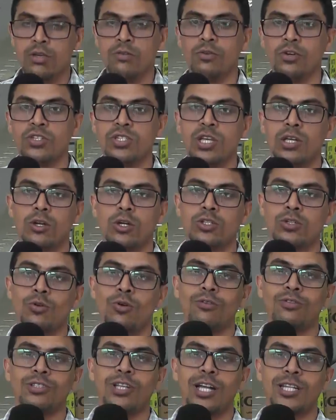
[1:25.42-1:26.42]
e você é nosso
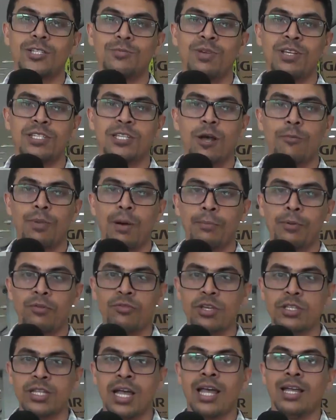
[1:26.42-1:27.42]
convidado especial para
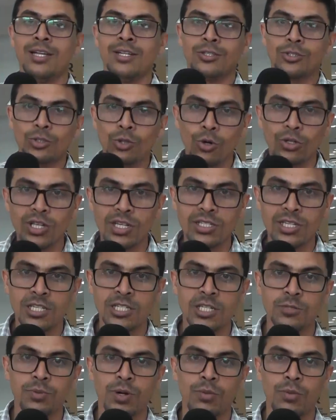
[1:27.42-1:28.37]
aproveitar todas essas